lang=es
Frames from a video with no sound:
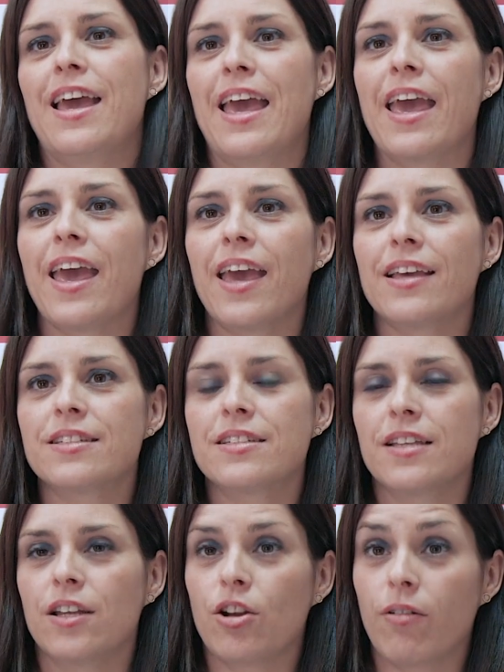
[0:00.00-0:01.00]

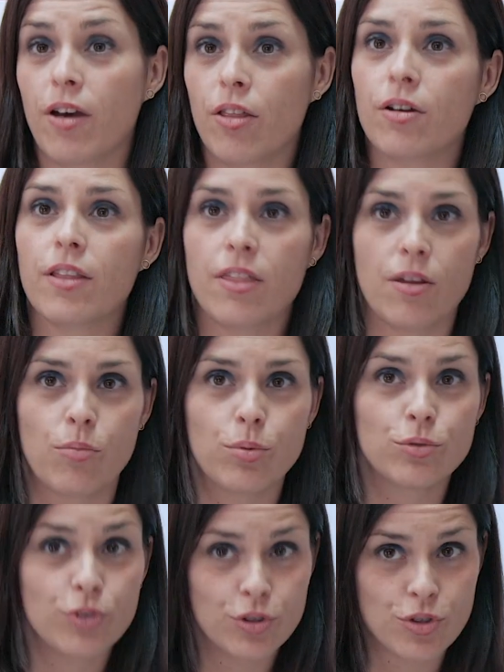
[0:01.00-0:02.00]
Es innovador desde un
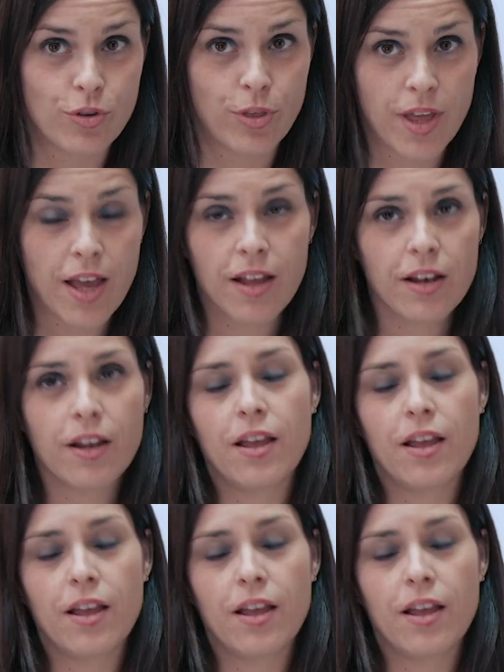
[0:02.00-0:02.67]
punto social,